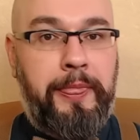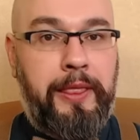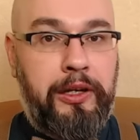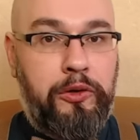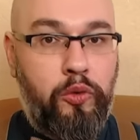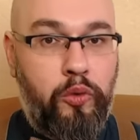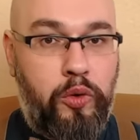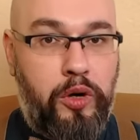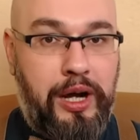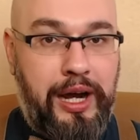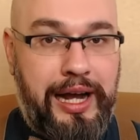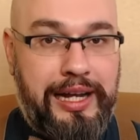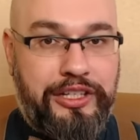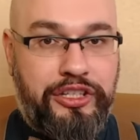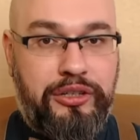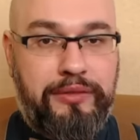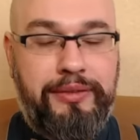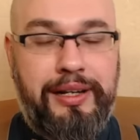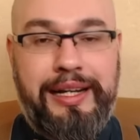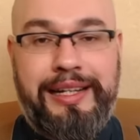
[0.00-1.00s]

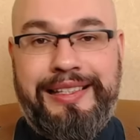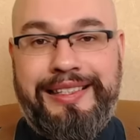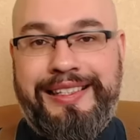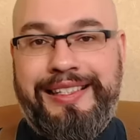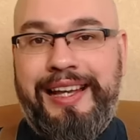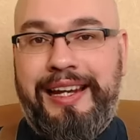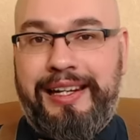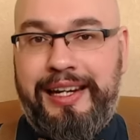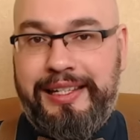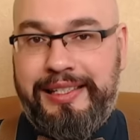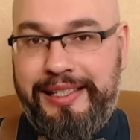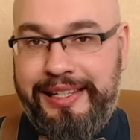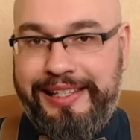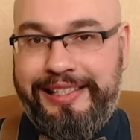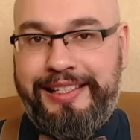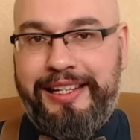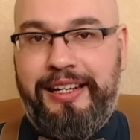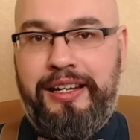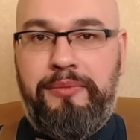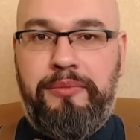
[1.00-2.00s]
ухаживает за
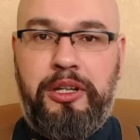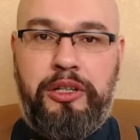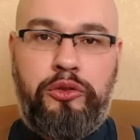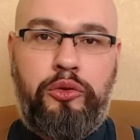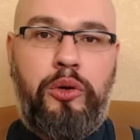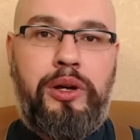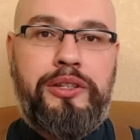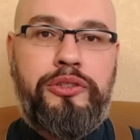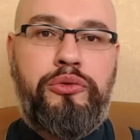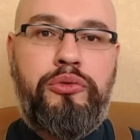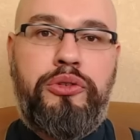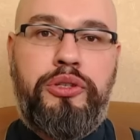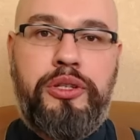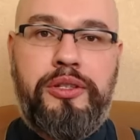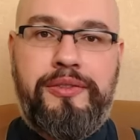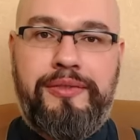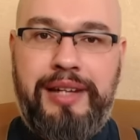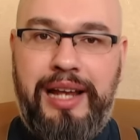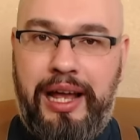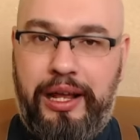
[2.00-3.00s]
родителями, кто
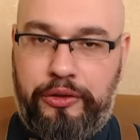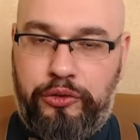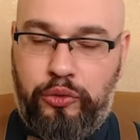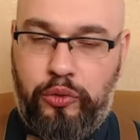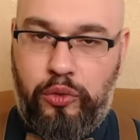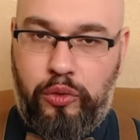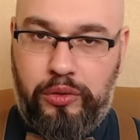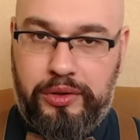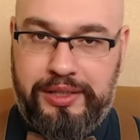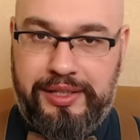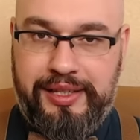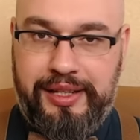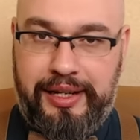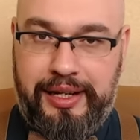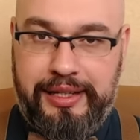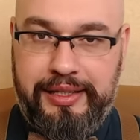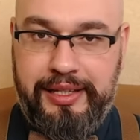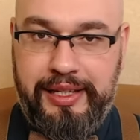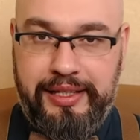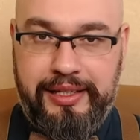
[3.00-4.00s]
осуществляет уход за
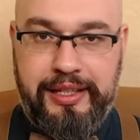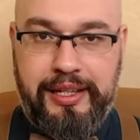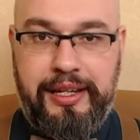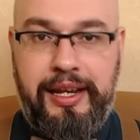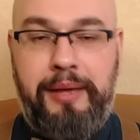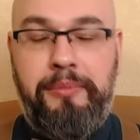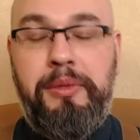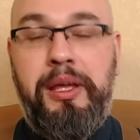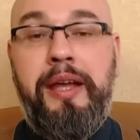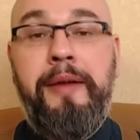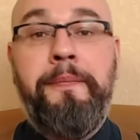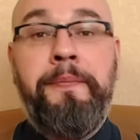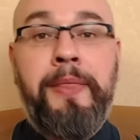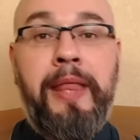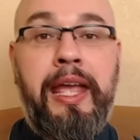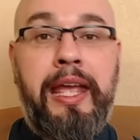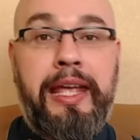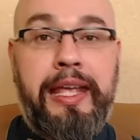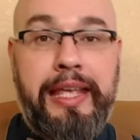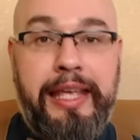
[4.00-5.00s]
родителями
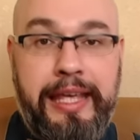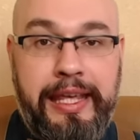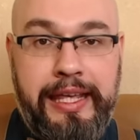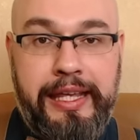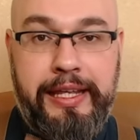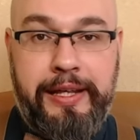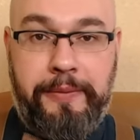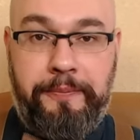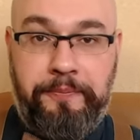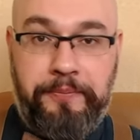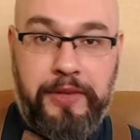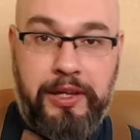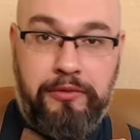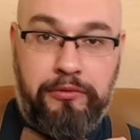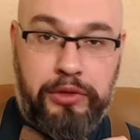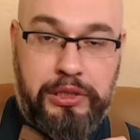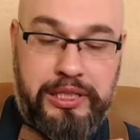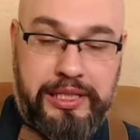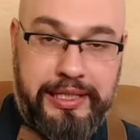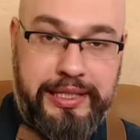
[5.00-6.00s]
и
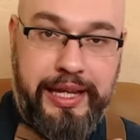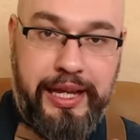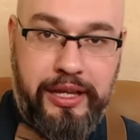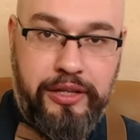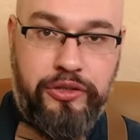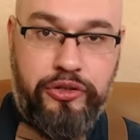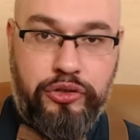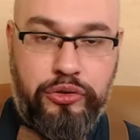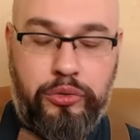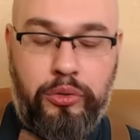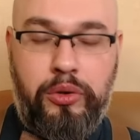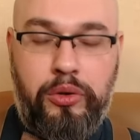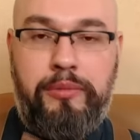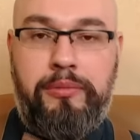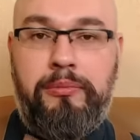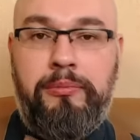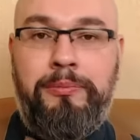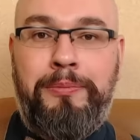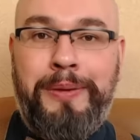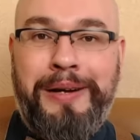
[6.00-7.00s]
вот здесь что
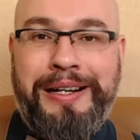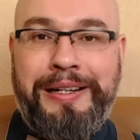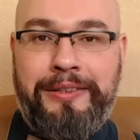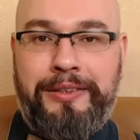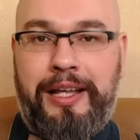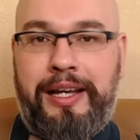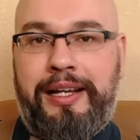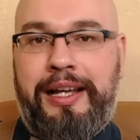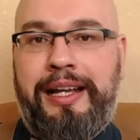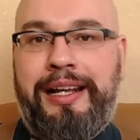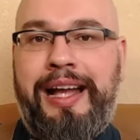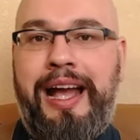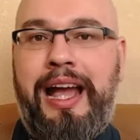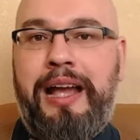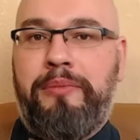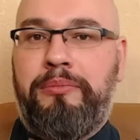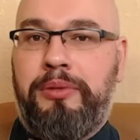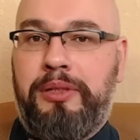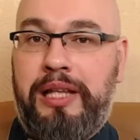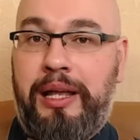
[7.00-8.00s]
было,
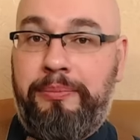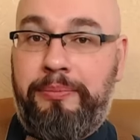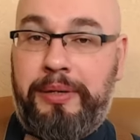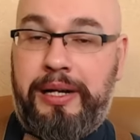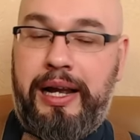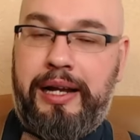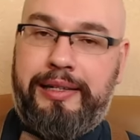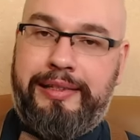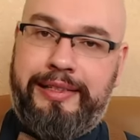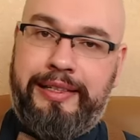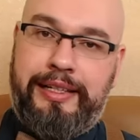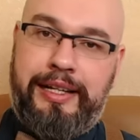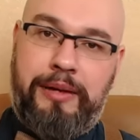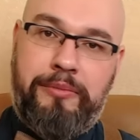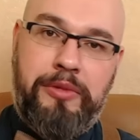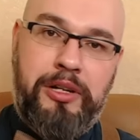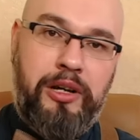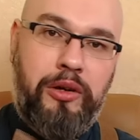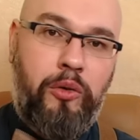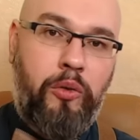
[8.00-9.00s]
какая была практика?
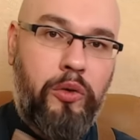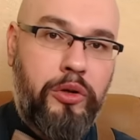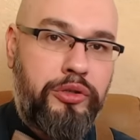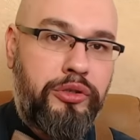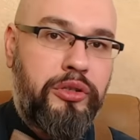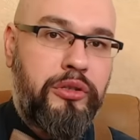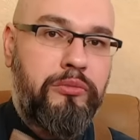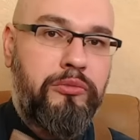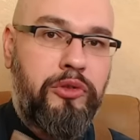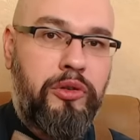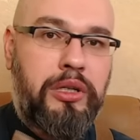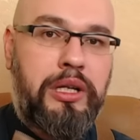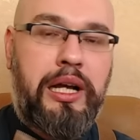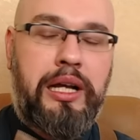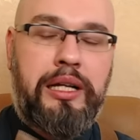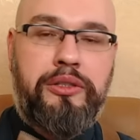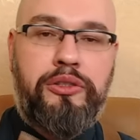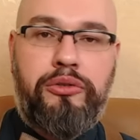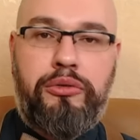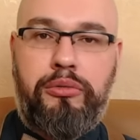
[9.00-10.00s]
Мы очень много
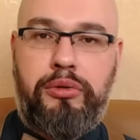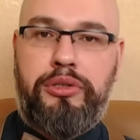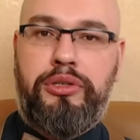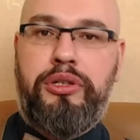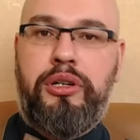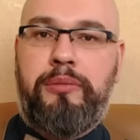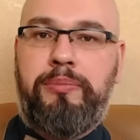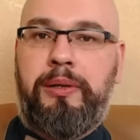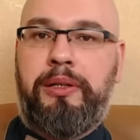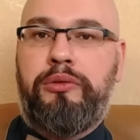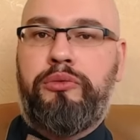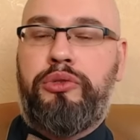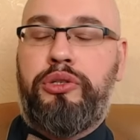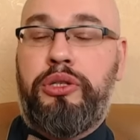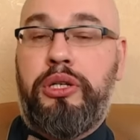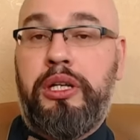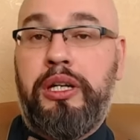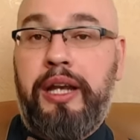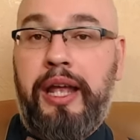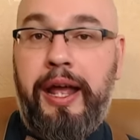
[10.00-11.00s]
отсрочек
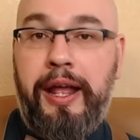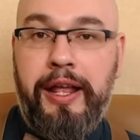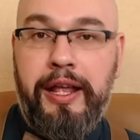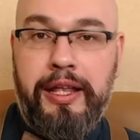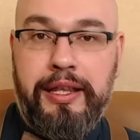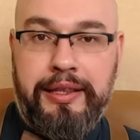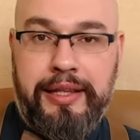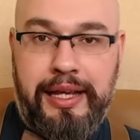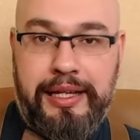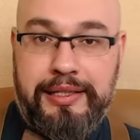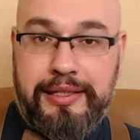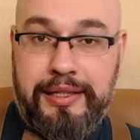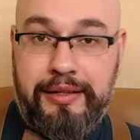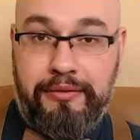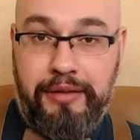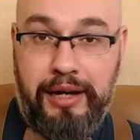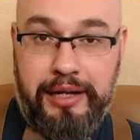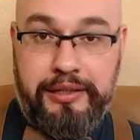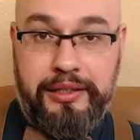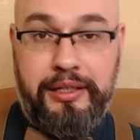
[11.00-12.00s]
получили на
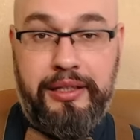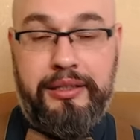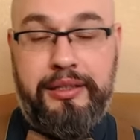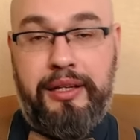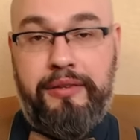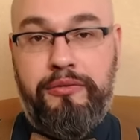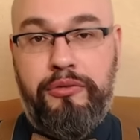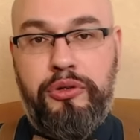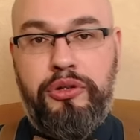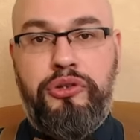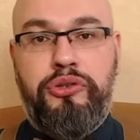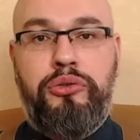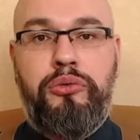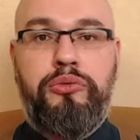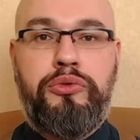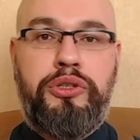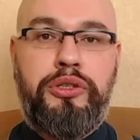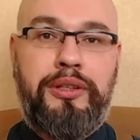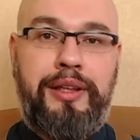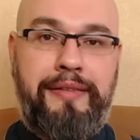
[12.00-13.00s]
основании того, что у
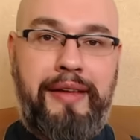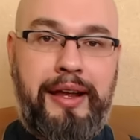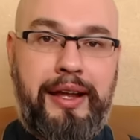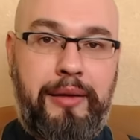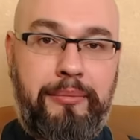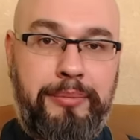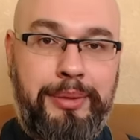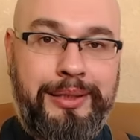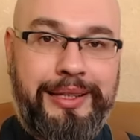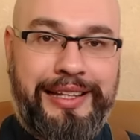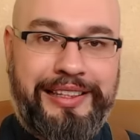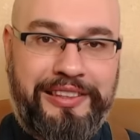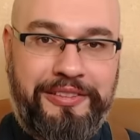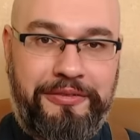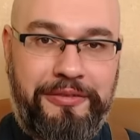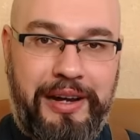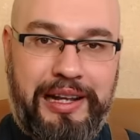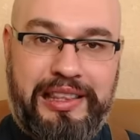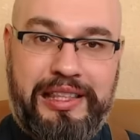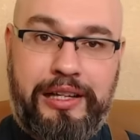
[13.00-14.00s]
человека было
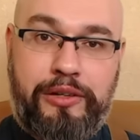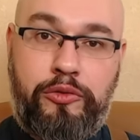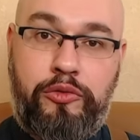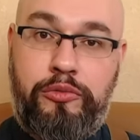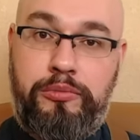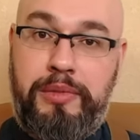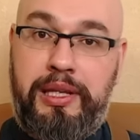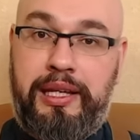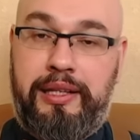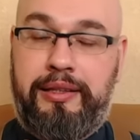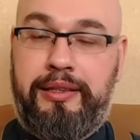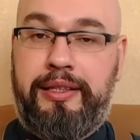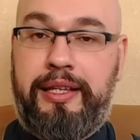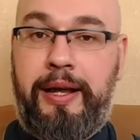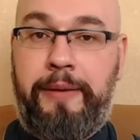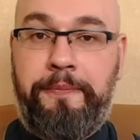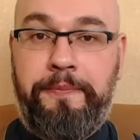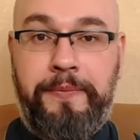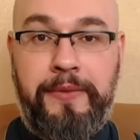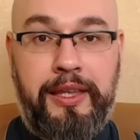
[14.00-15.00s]
два документа.